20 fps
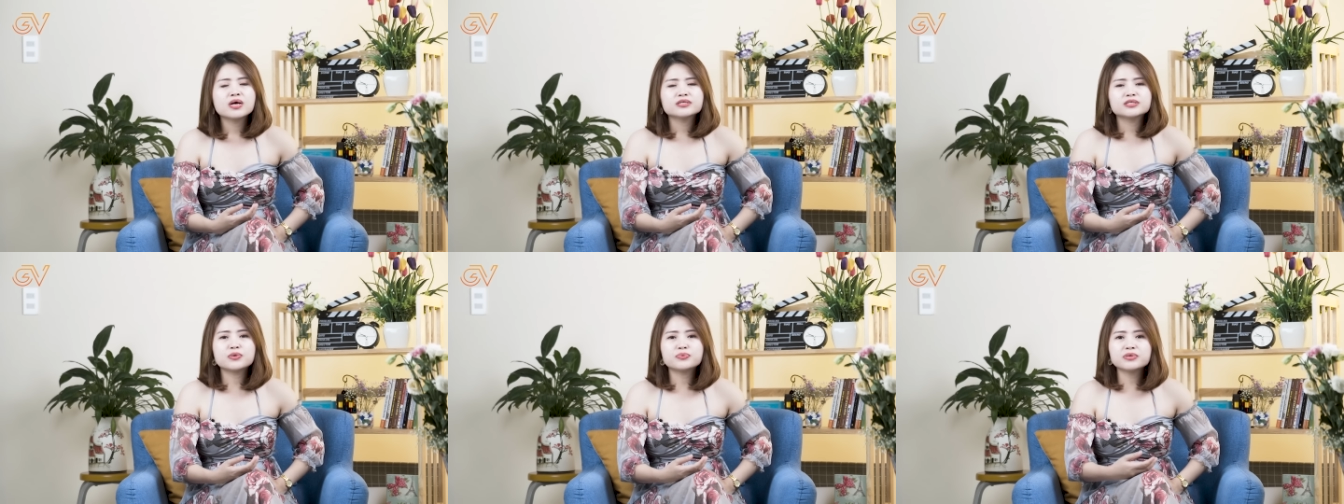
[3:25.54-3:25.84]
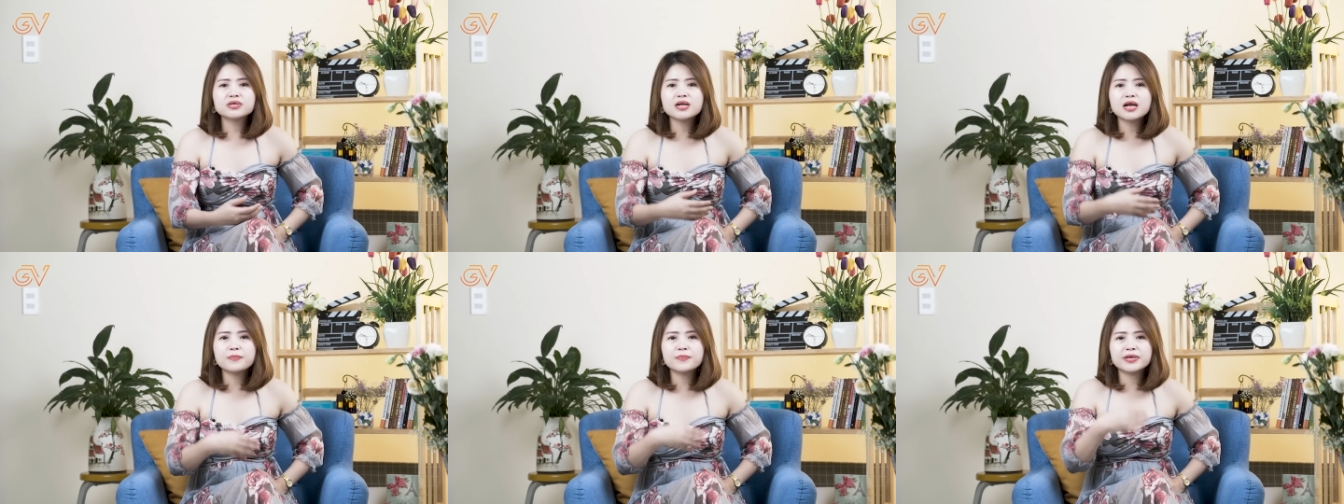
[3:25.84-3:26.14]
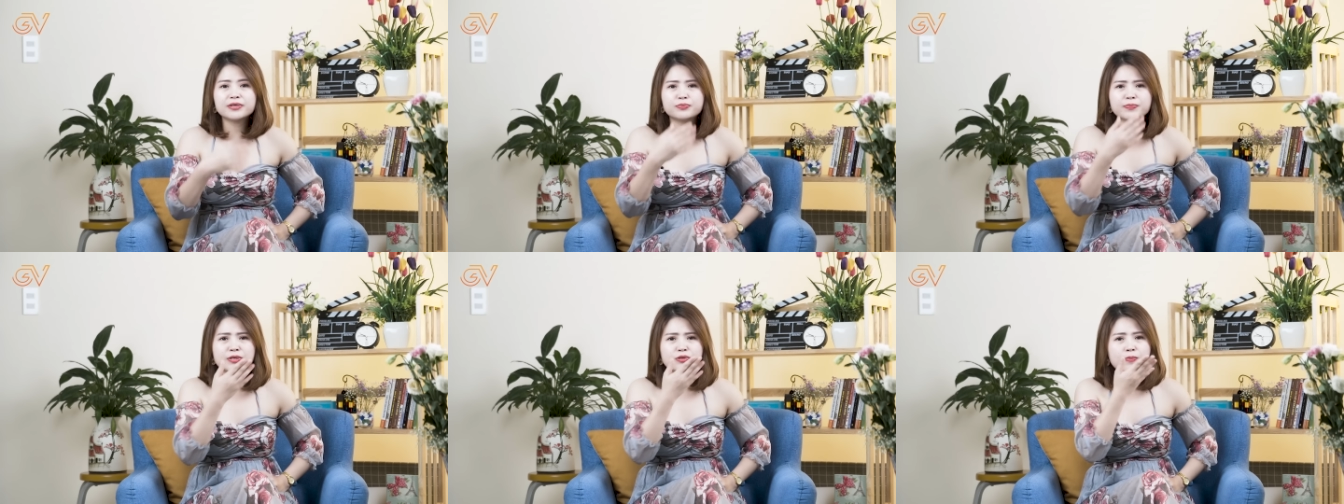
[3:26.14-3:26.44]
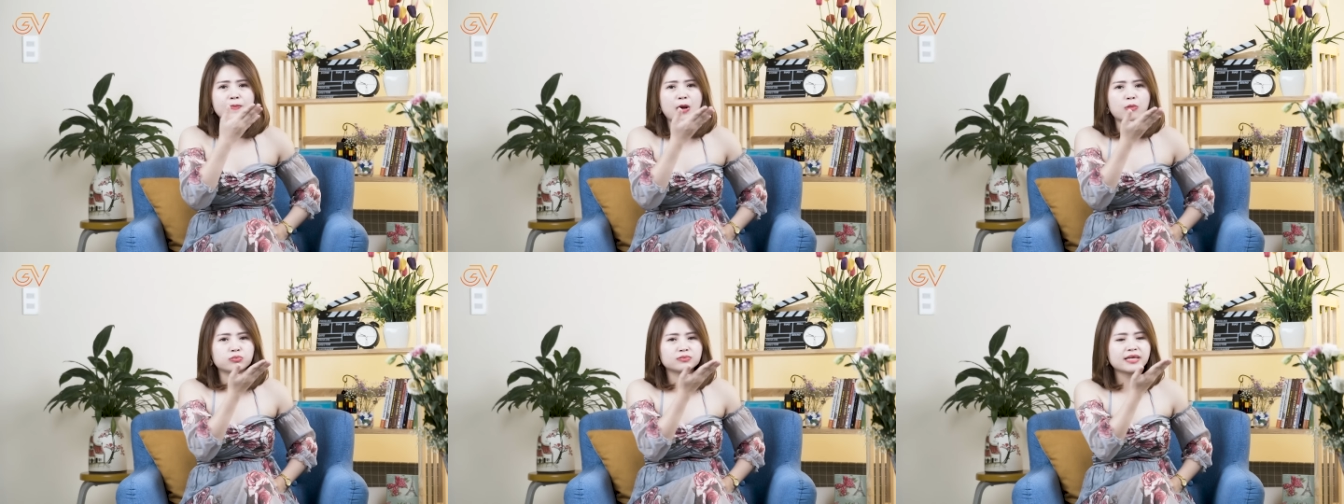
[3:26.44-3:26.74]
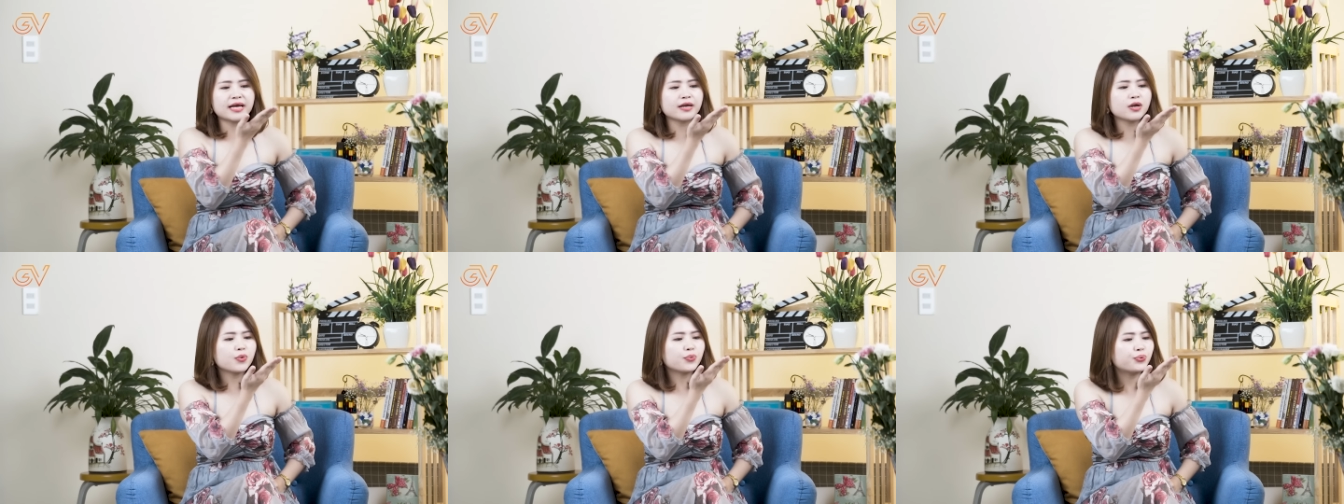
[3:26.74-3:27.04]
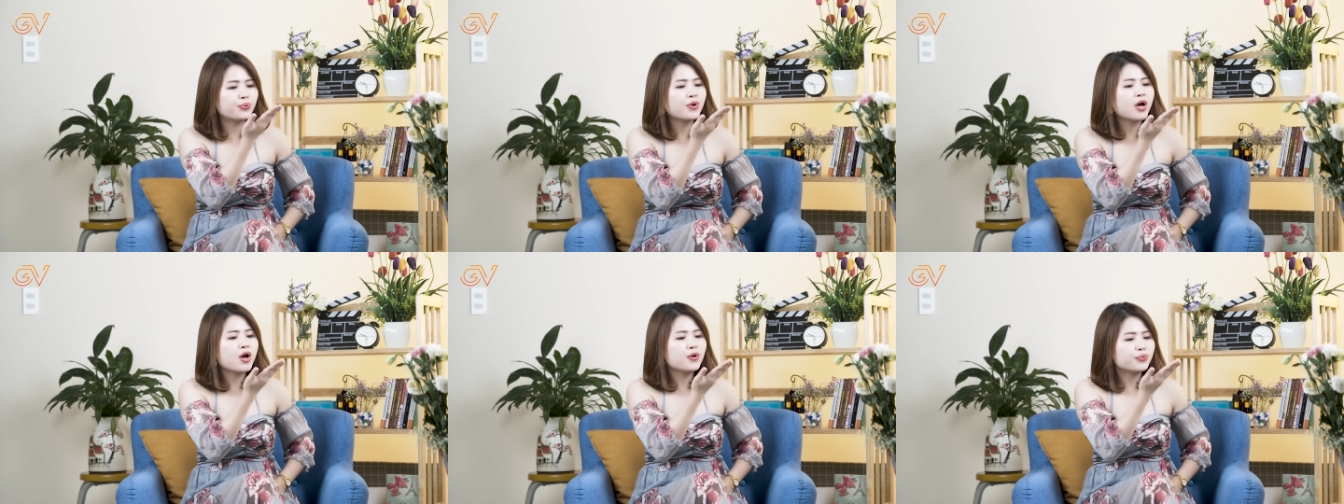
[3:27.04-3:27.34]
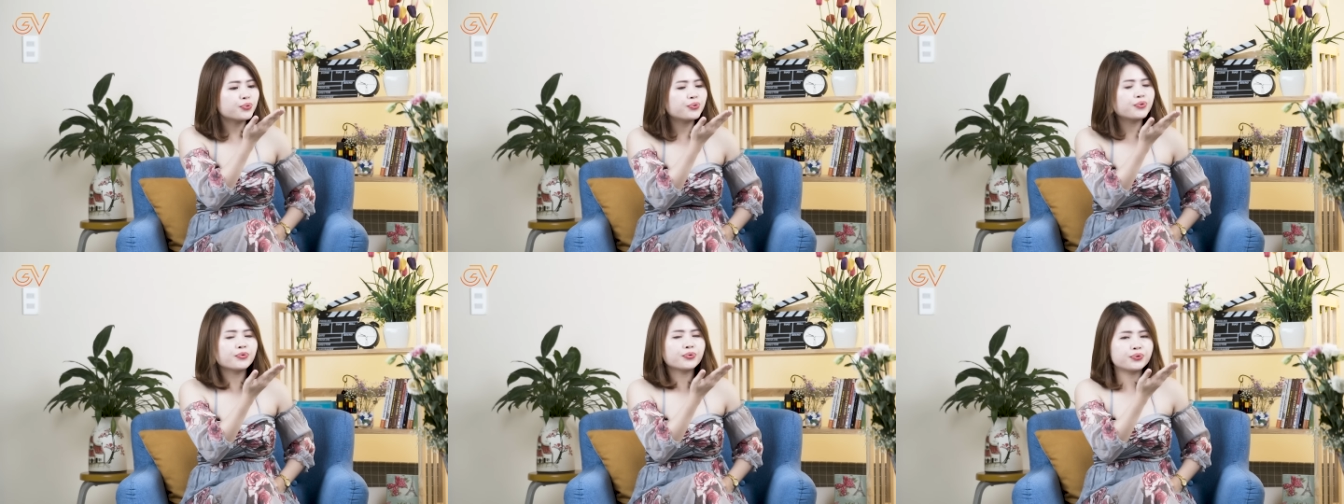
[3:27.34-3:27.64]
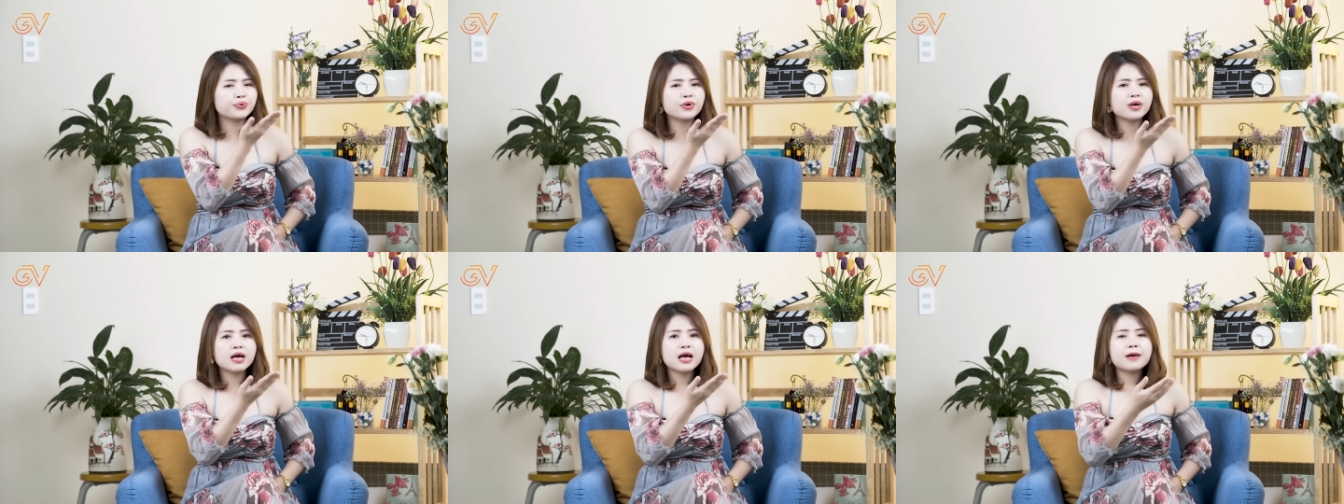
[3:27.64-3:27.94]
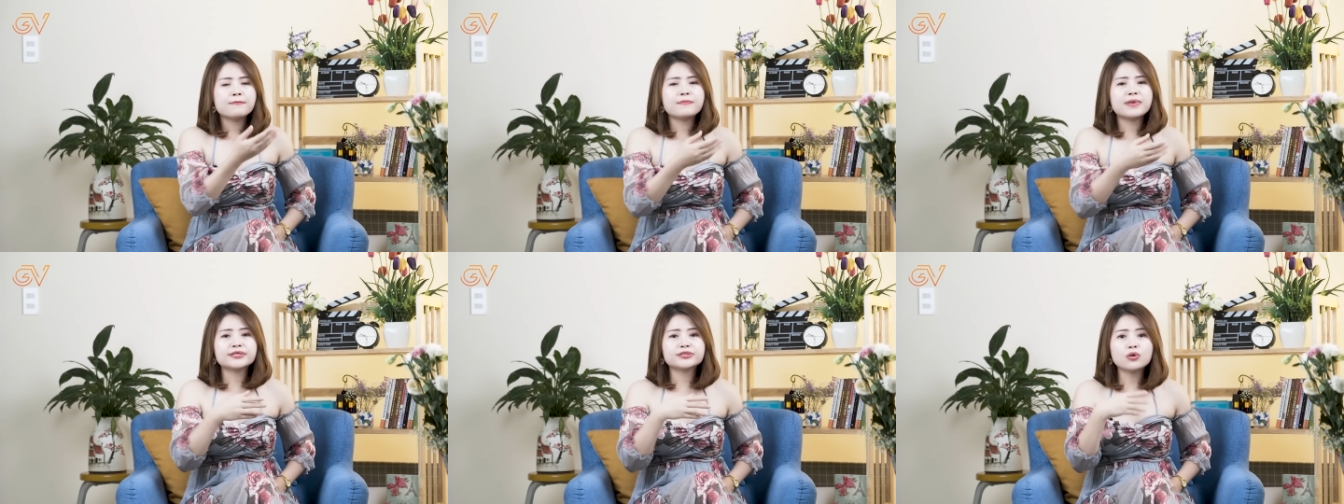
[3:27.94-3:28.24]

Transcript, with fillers: giống như là mình bị bỏng tay mà